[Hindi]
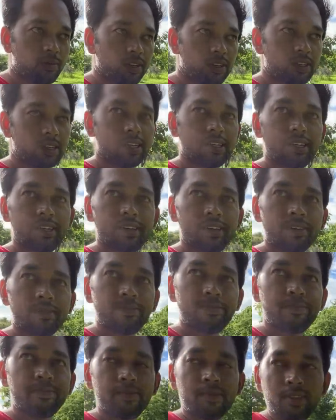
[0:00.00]
बच्चा ही है
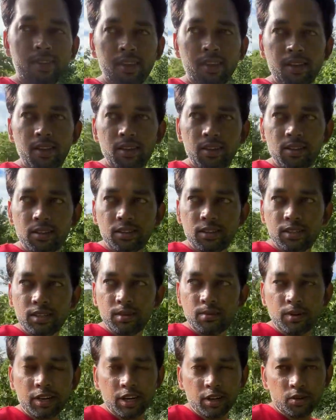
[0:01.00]
किसी
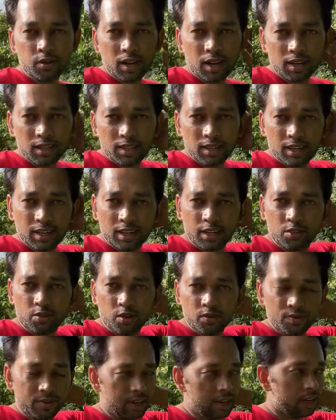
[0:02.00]
बड़े को लाना था लेकिन कोई
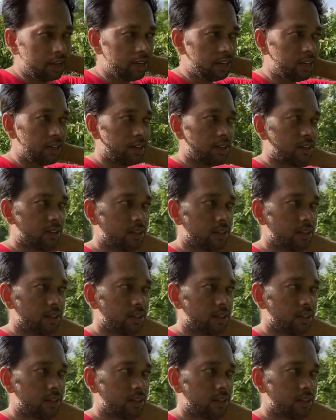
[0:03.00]
फ्री नहीं था